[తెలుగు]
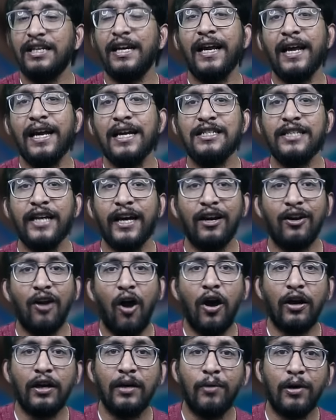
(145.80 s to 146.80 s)
శ్రేయస్
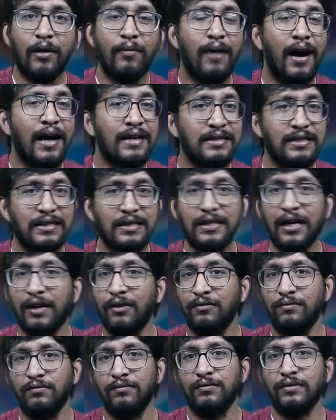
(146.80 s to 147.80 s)
నాక్ ని మనం
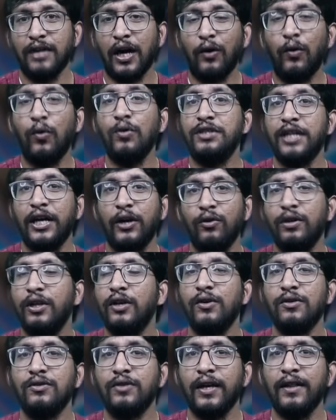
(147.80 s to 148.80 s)
అస్సలు తక్కువ
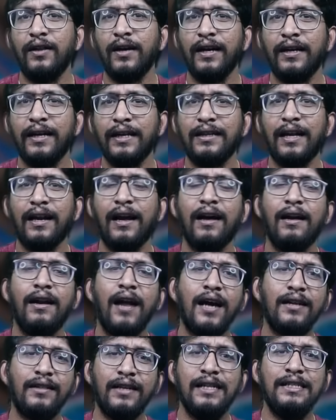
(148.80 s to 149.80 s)
చేయకూడదు ఈరోజు ఎందుకంటే తన
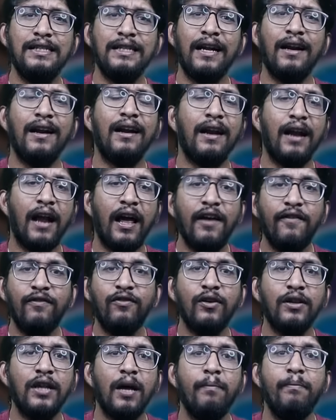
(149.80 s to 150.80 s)
నాకు తెలిసి తన
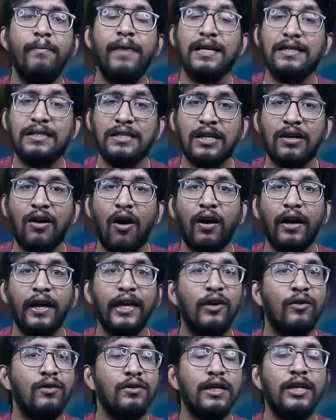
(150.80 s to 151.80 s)
లైఫ్ లో ద బెస్ట్
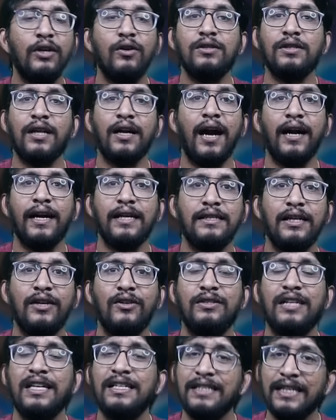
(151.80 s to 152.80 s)
నాక్ ఈరోజు ఈరోజు తను
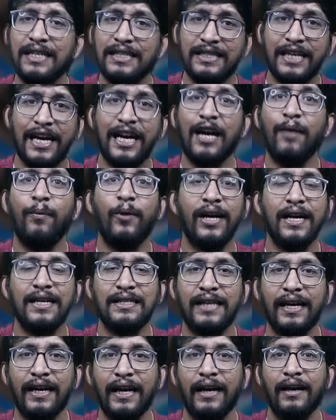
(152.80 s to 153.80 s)
ఆడేశాడు సెంచరీ
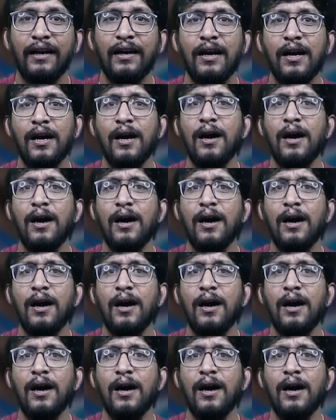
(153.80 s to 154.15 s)
చేయకపోయినా సరే